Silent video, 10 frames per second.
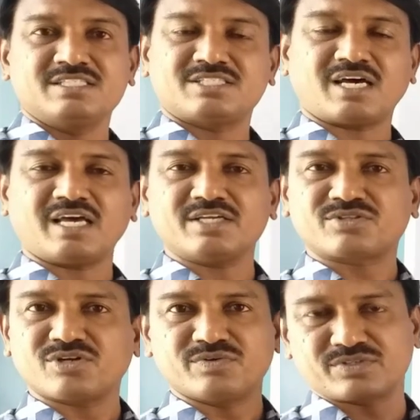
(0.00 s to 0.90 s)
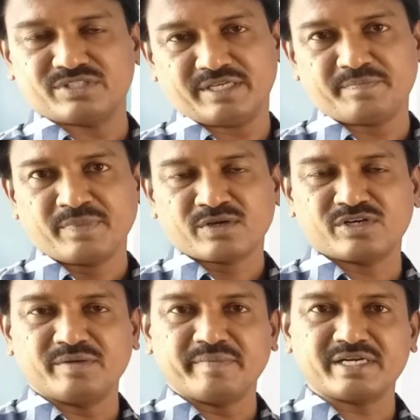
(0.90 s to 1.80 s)
చాలా ఎత్తులో ఉంటుంది
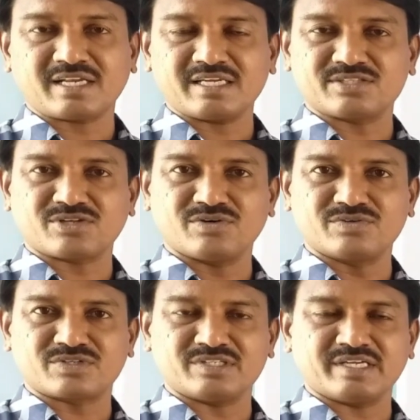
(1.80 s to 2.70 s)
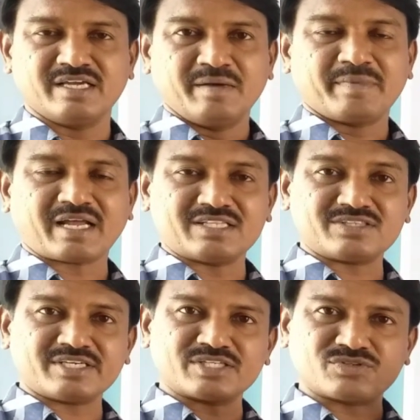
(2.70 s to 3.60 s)
కొన్ని మీటర్ల ఎత్తులో ఉంటుంది మరి అంత
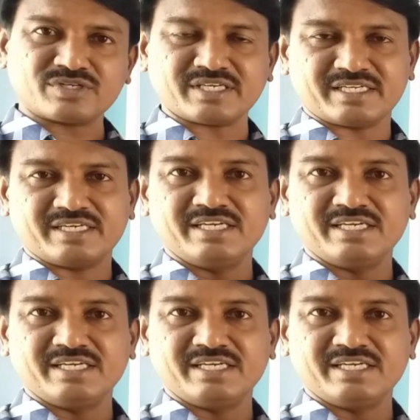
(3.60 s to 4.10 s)
ఎత్తుకి